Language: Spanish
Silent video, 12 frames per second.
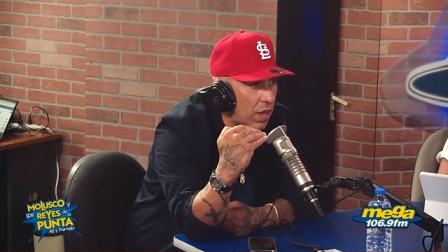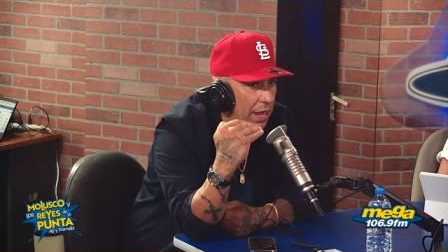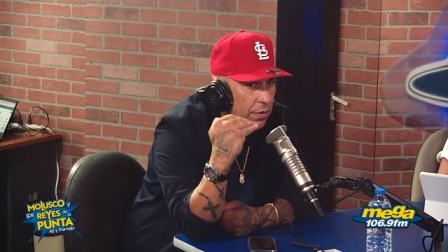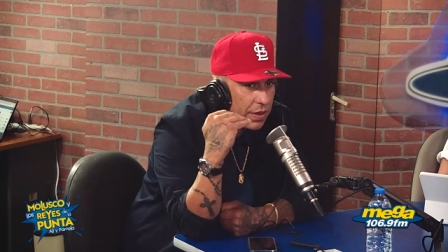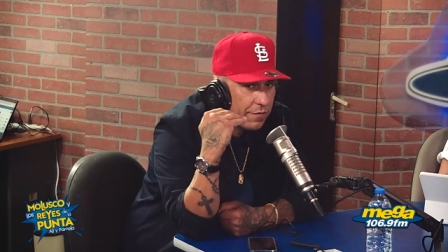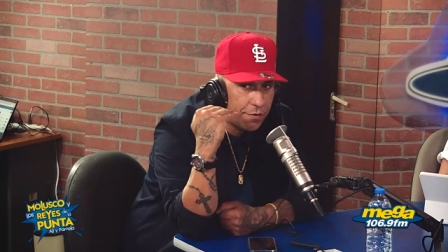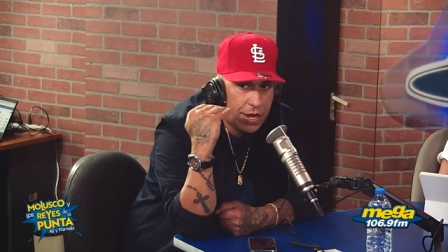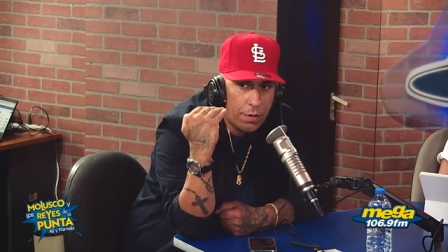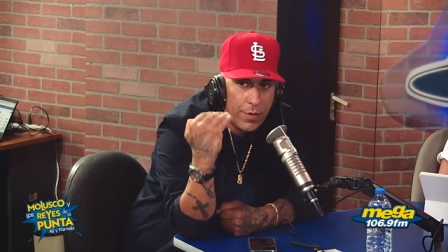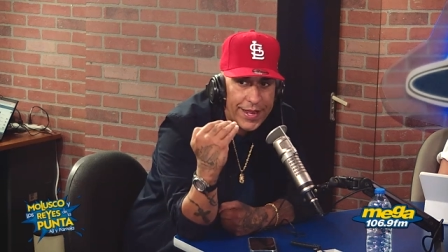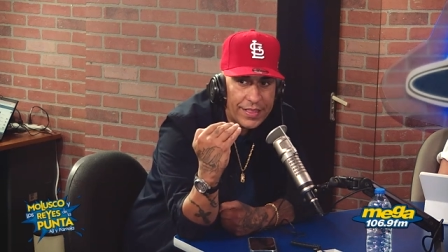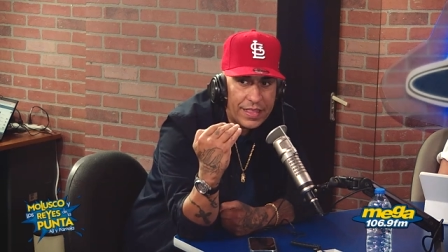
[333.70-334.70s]
a lo que fue la
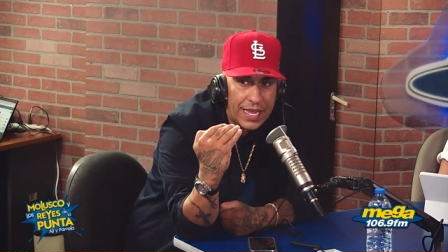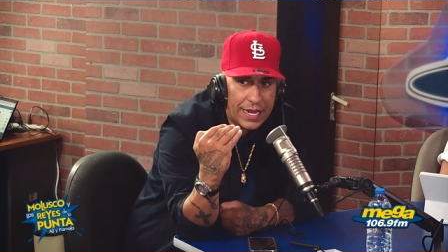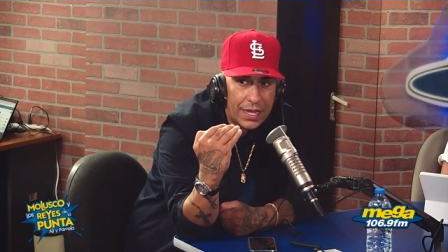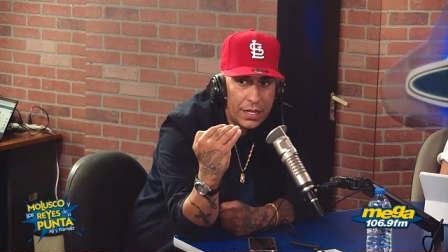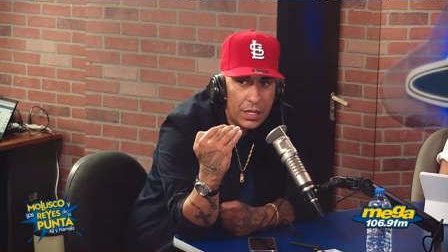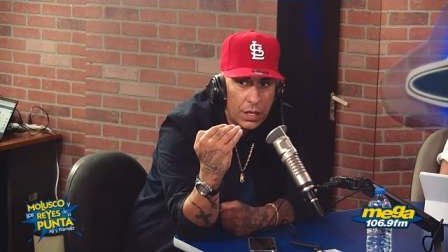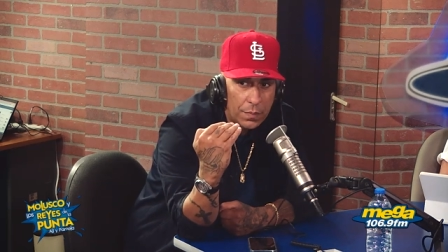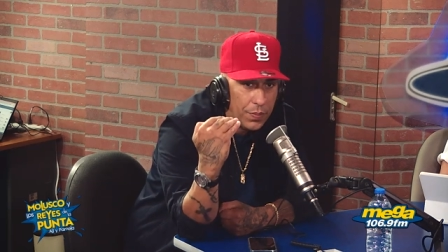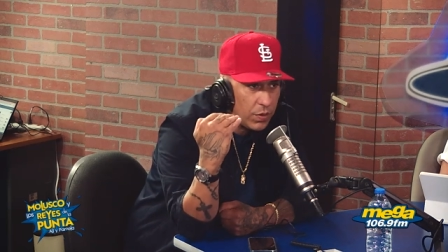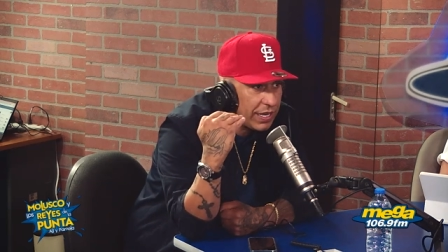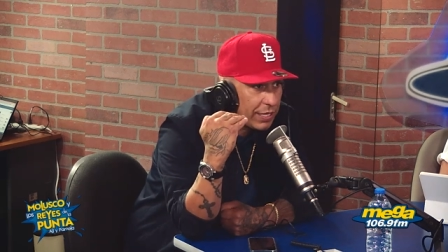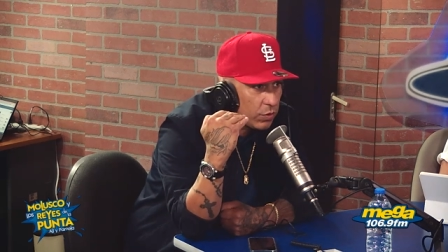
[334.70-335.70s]
cuarentena
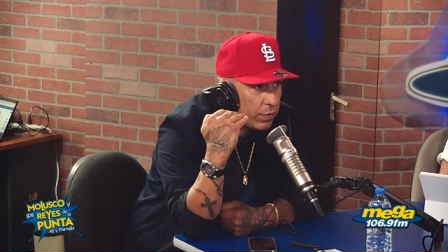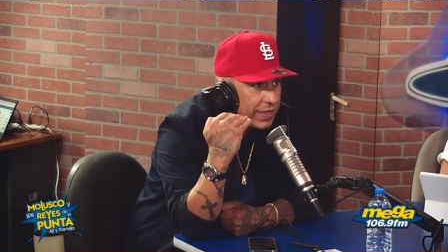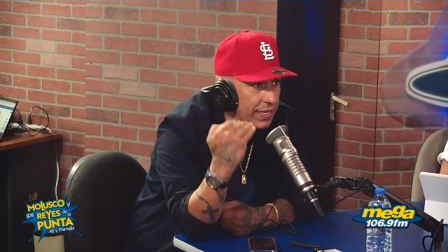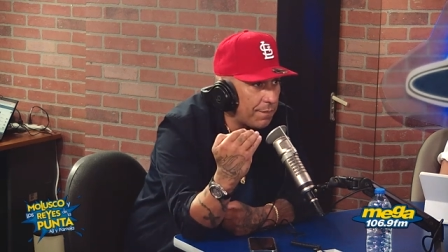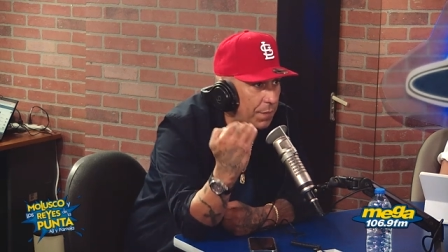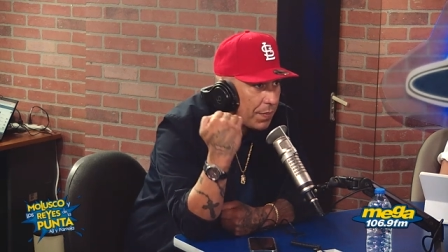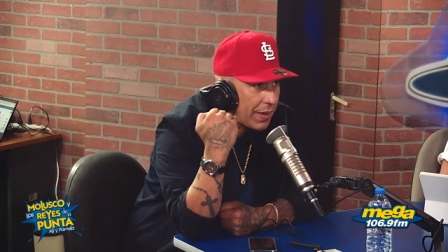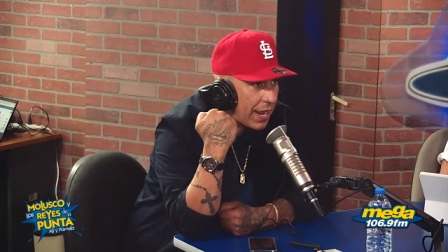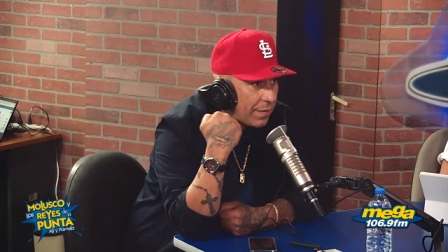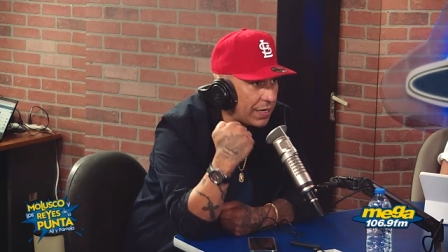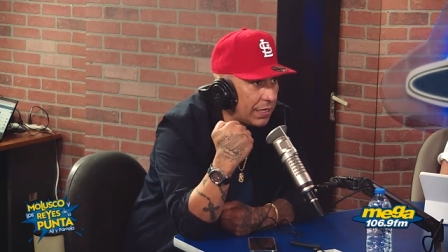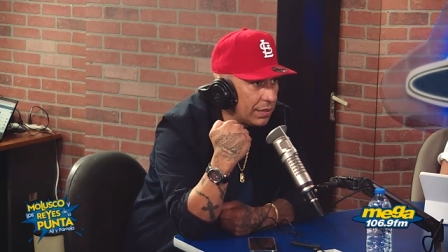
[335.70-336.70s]
porque tuve tiempo para
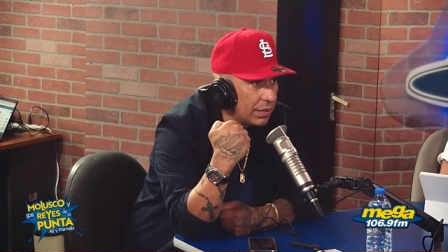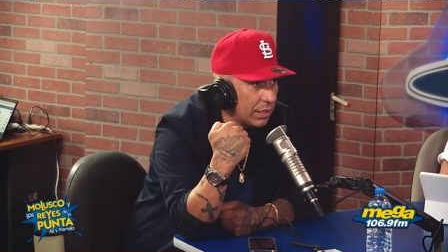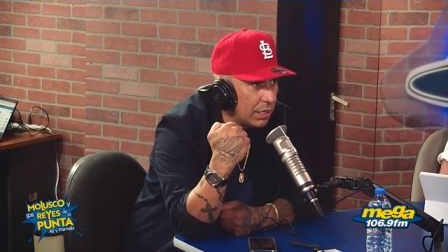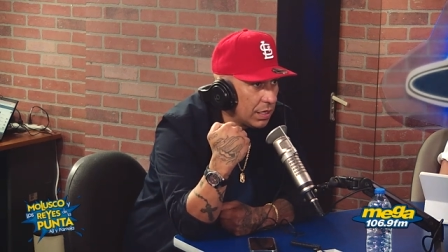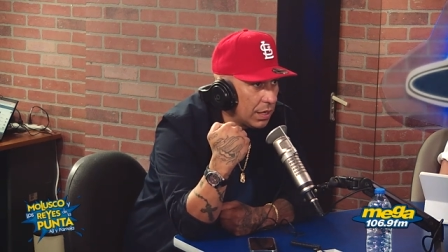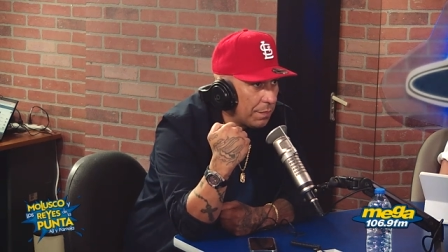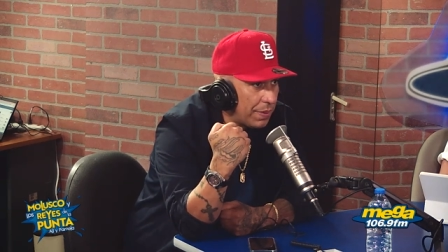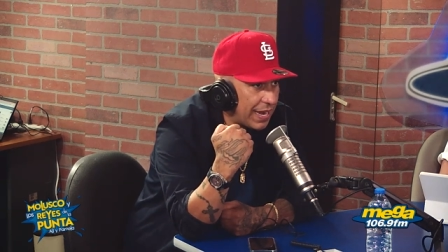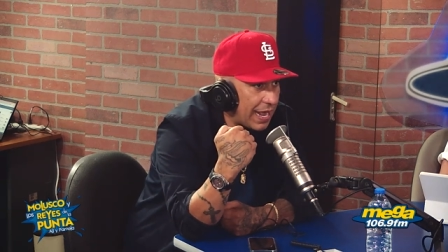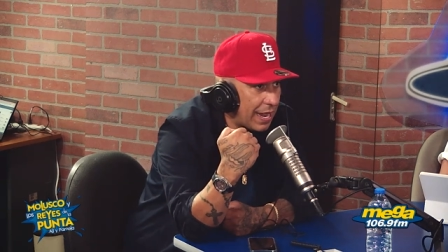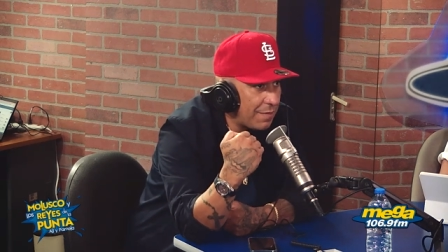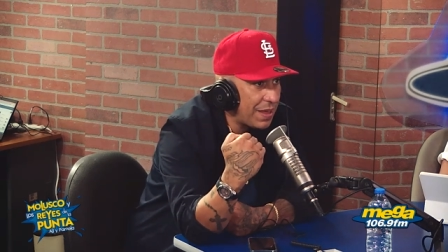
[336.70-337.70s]
mí,
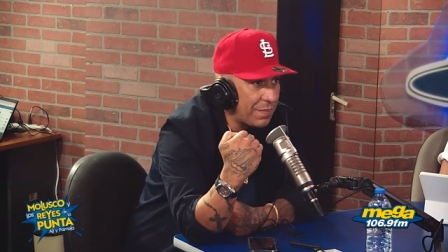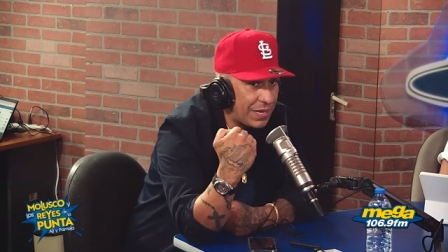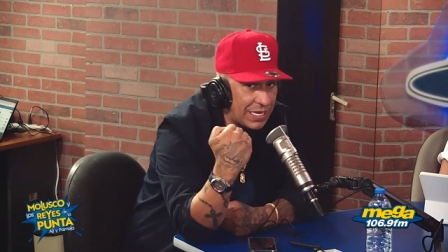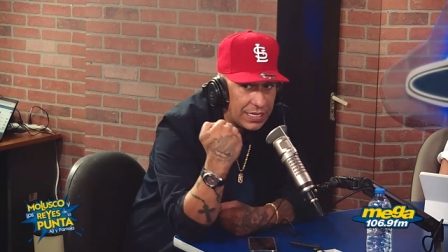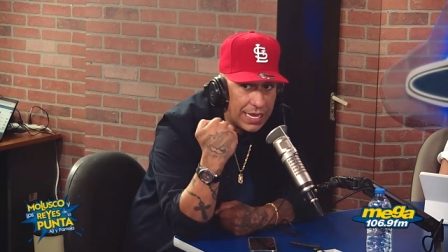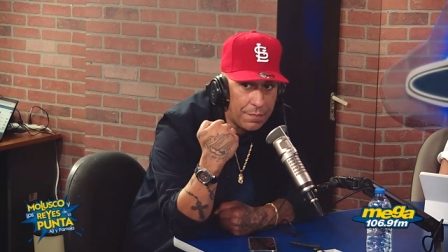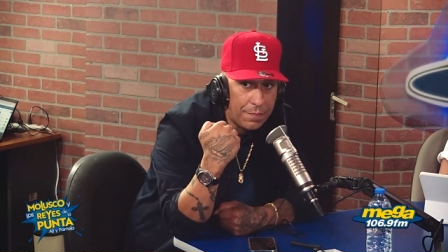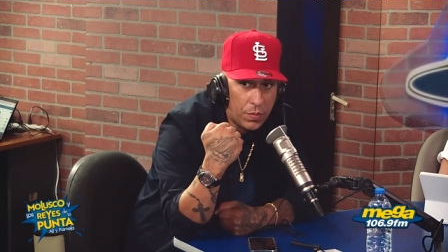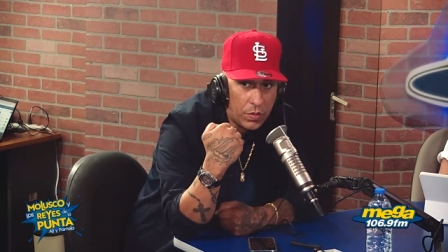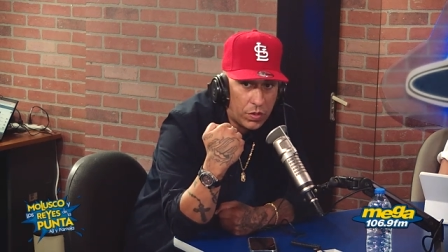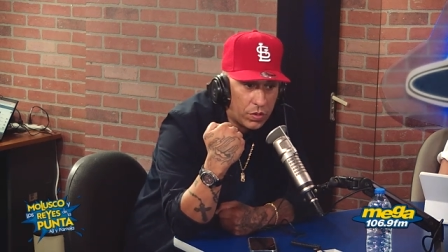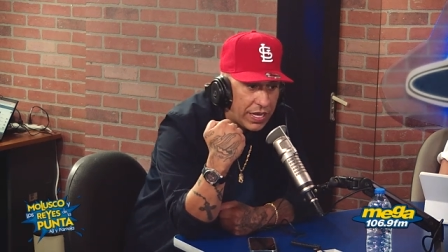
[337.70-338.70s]
para darme mi
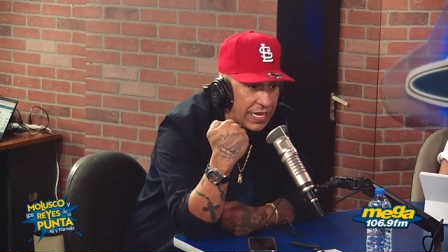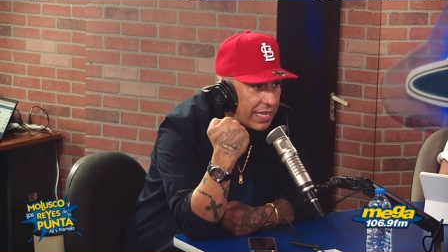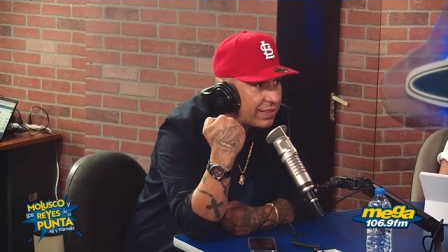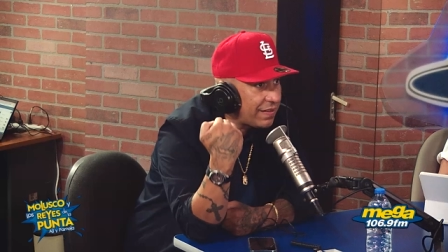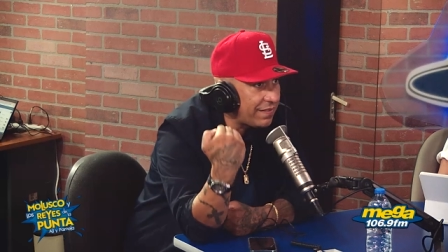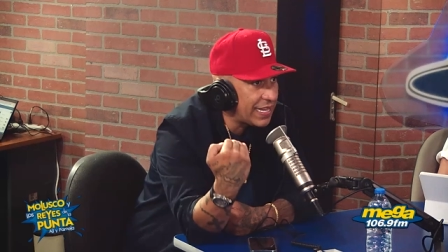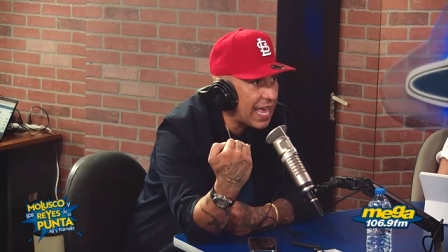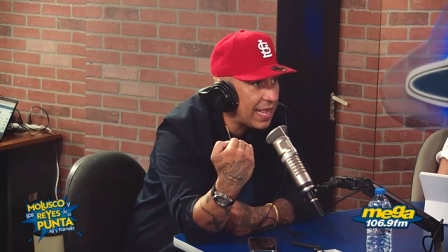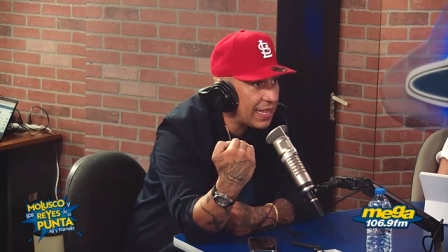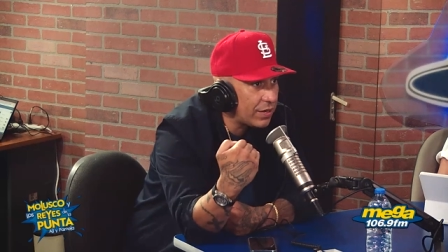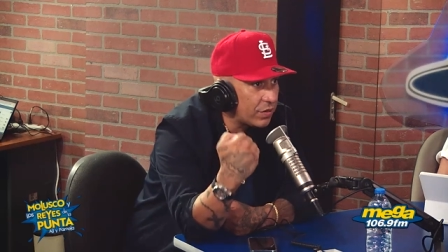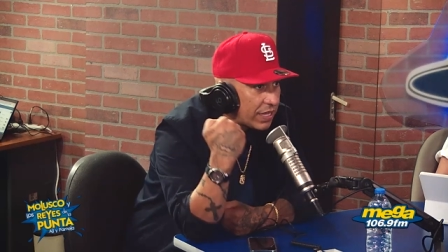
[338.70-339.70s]
tiempo. No tenía
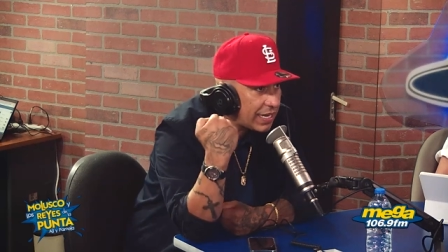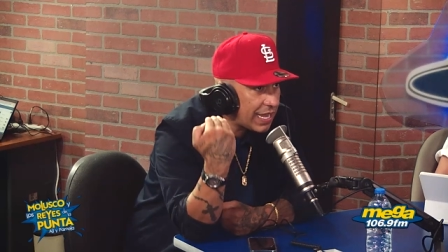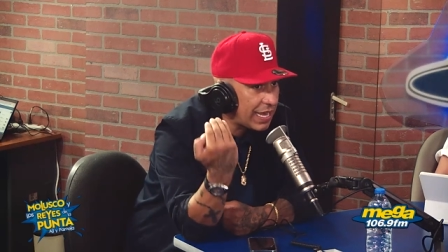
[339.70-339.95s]
actividades, no tenía